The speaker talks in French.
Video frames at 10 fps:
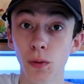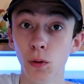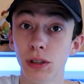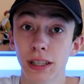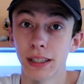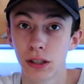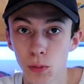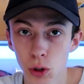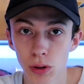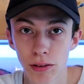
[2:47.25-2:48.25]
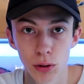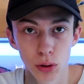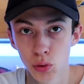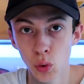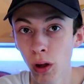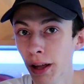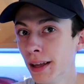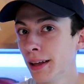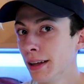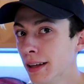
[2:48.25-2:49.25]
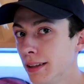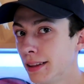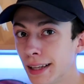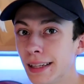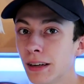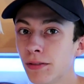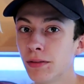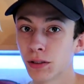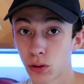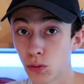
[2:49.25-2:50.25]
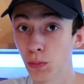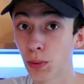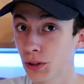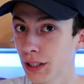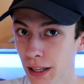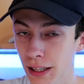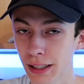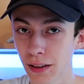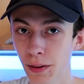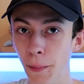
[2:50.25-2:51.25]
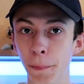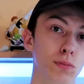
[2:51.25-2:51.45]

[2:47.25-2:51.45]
Donc c'est exactement ce qu'on avait entendu d'un de café, enfin ce qu'on pensait d'un de café.